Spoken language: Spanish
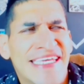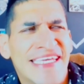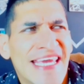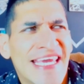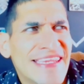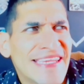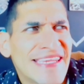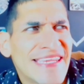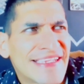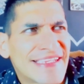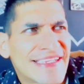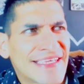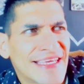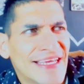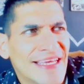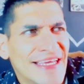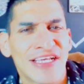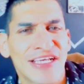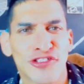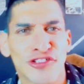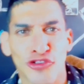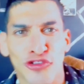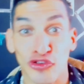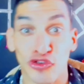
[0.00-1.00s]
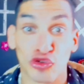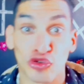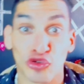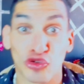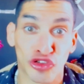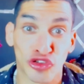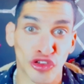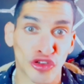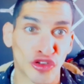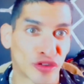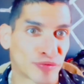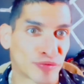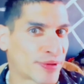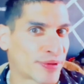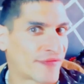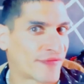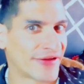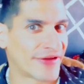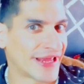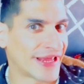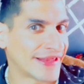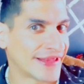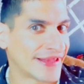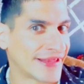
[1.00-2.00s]
quién es él, sus gustos, sus
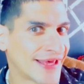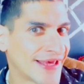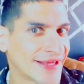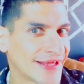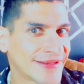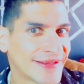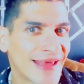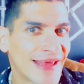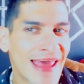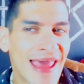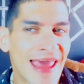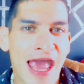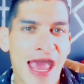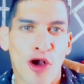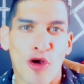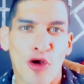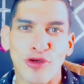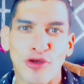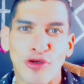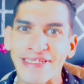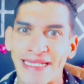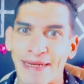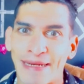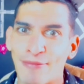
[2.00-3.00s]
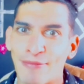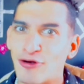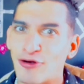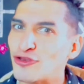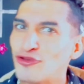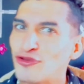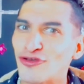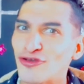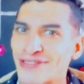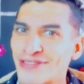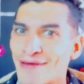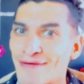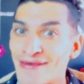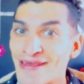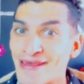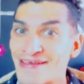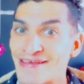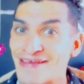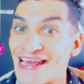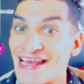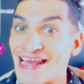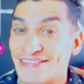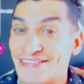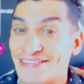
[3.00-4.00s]
preferencias, cosas que a lo mejor no
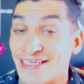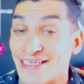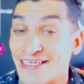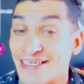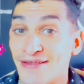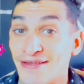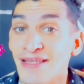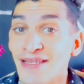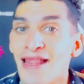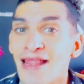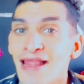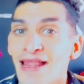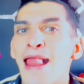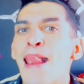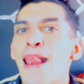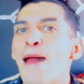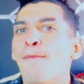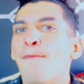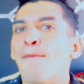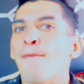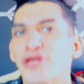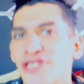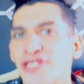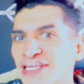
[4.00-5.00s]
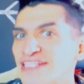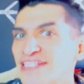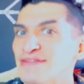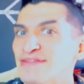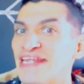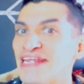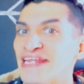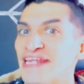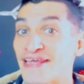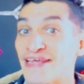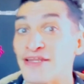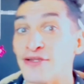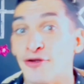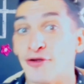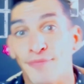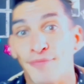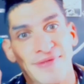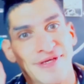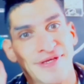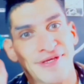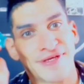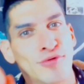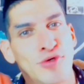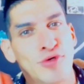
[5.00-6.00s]
sabías acerca de él, porque es necesario
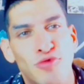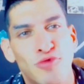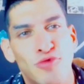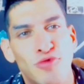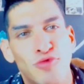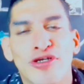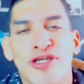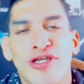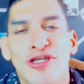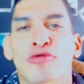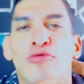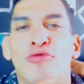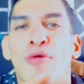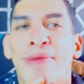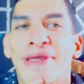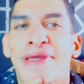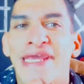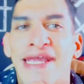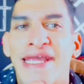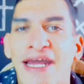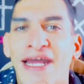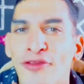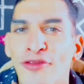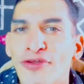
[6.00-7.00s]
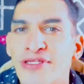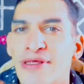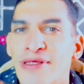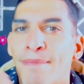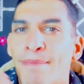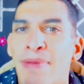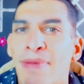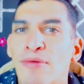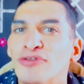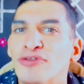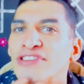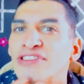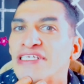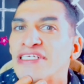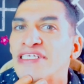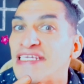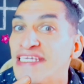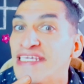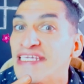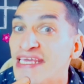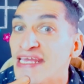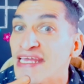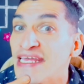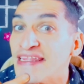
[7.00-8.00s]
y es muy bueno que como mexicanos sepamos
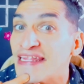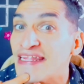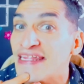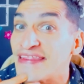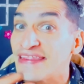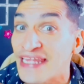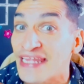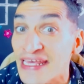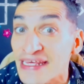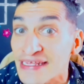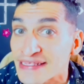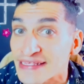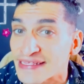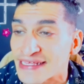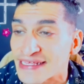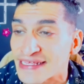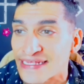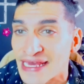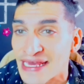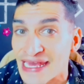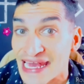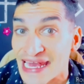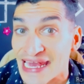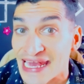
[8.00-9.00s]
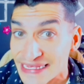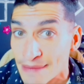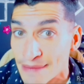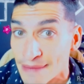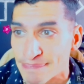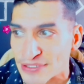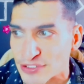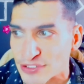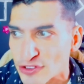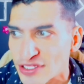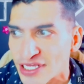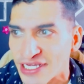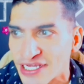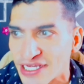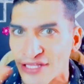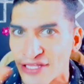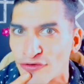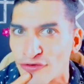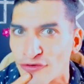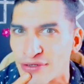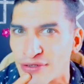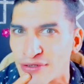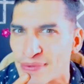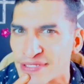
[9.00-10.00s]
quién es esa persona que
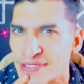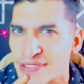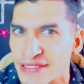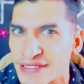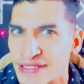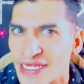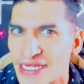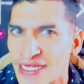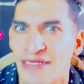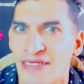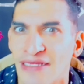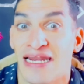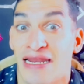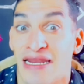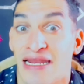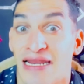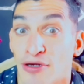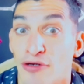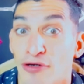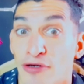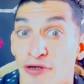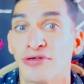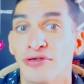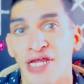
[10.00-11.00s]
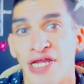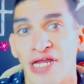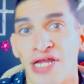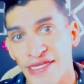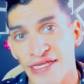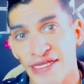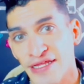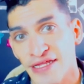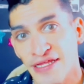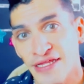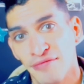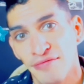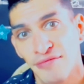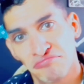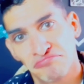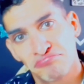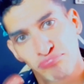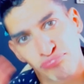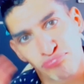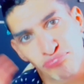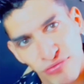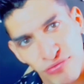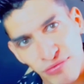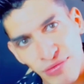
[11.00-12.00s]
nos representa a lo mejor ahí en
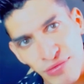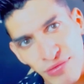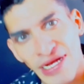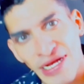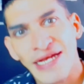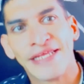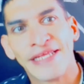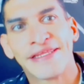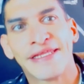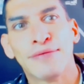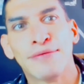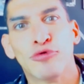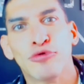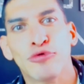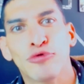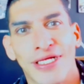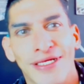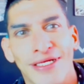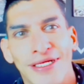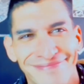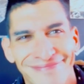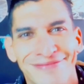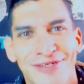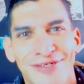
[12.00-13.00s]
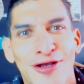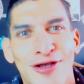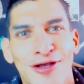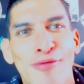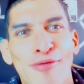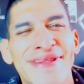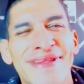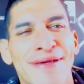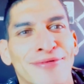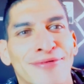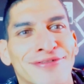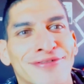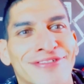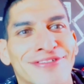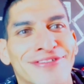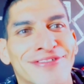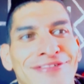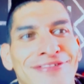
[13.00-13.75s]
la tribuna. Comenzamos.